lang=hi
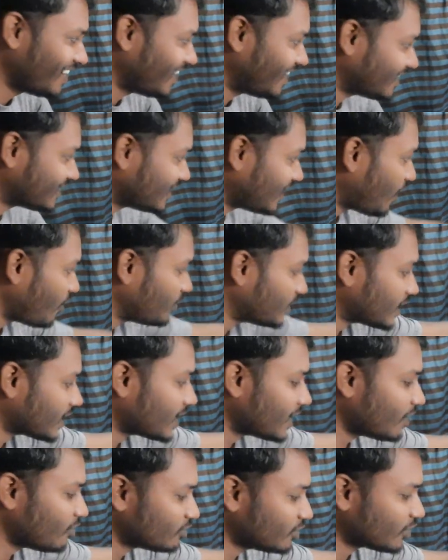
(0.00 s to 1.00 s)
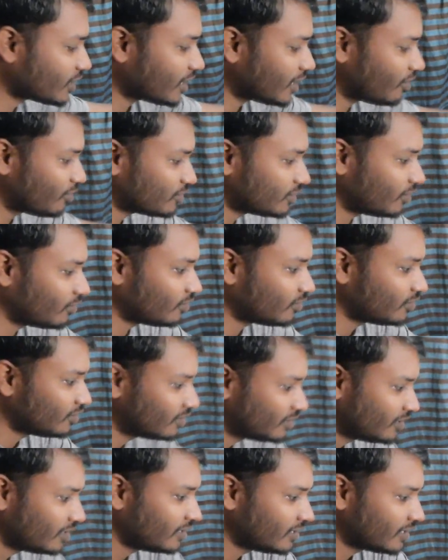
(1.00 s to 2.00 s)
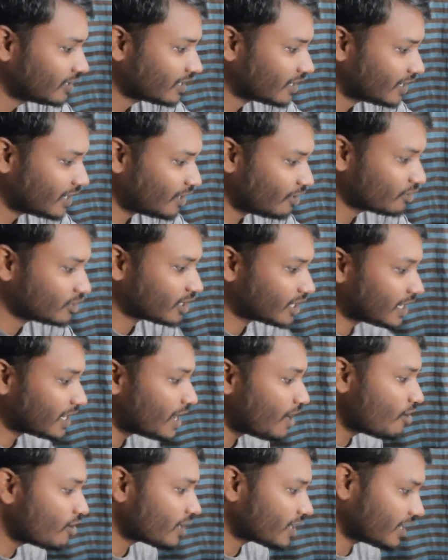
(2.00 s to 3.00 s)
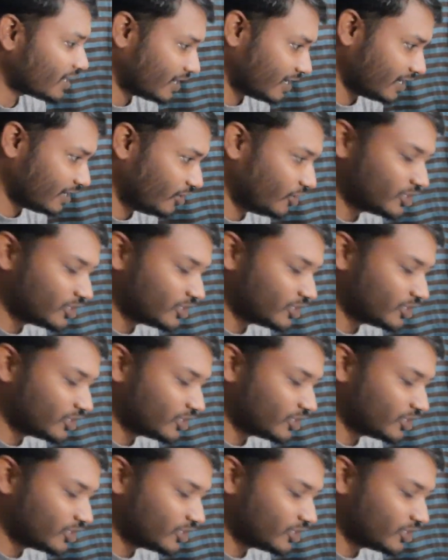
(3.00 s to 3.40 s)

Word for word: हाँ चला बेटा खड़ा हो जाओ खड़ा हो जाओ खड़ा हो जाओ खड़ा होके